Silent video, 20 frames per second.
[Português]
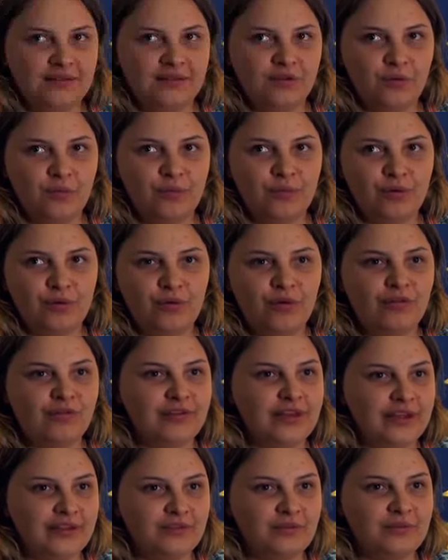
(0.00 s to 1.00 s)
Então, para o
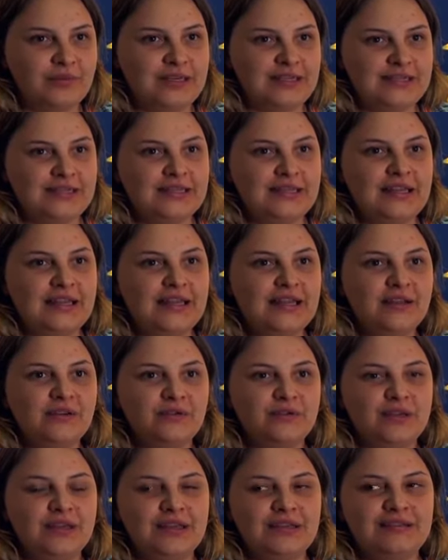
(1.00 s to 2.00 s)
governo
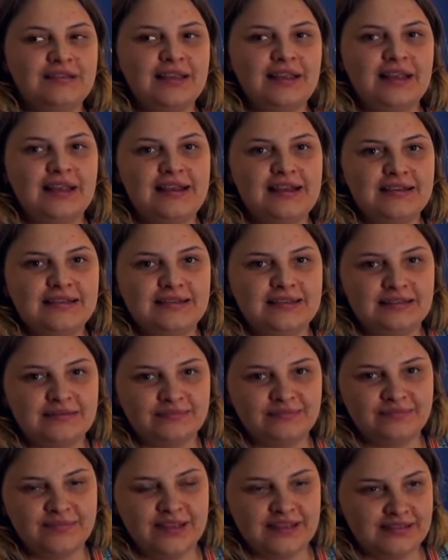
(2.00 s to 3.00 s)
brasileiro, o que
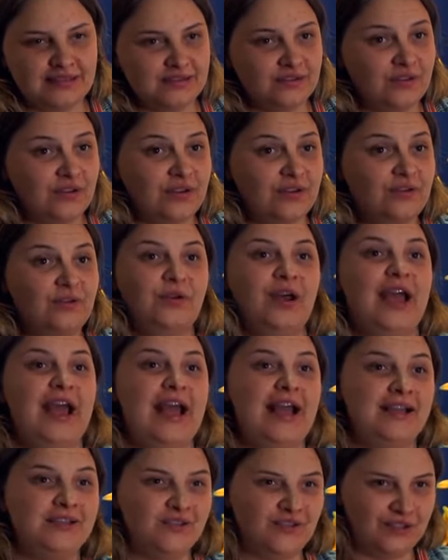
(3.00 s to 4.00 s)
interessa dessa história do
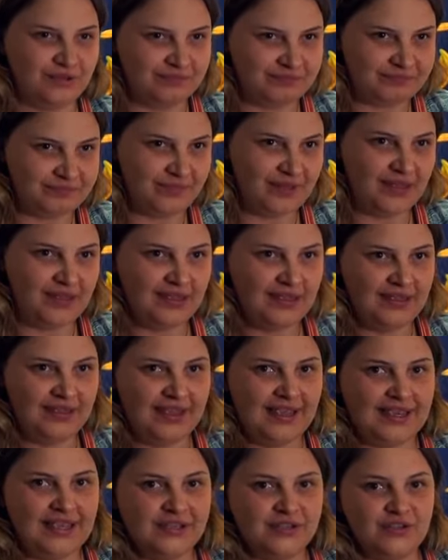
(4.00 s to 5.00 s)
RED
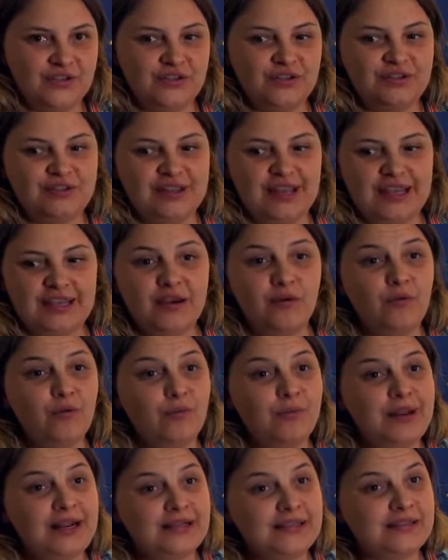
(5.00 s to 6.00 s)
é que a gente tenha
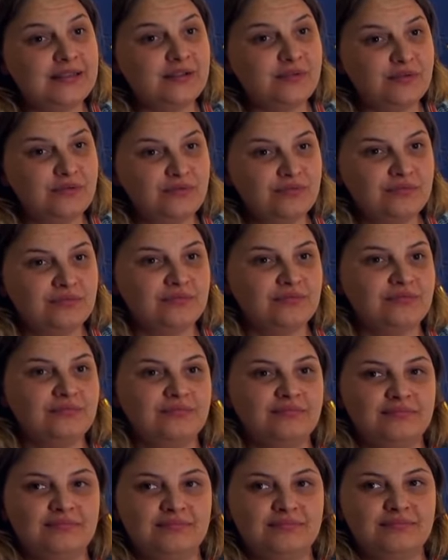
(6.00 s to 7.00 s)
o Brasil
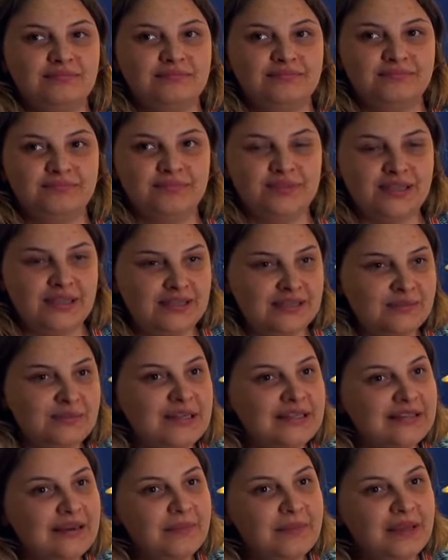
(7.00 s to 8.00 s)
sem
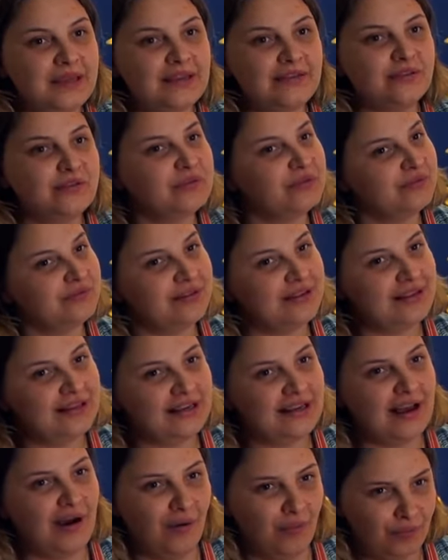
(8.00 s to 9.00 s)
desmatamento
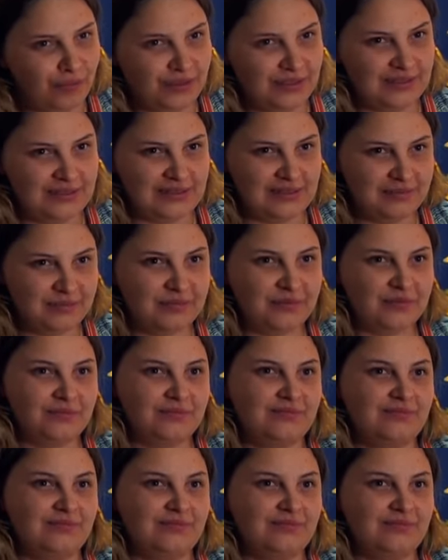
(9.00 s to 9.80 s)
ilegal, por exemplo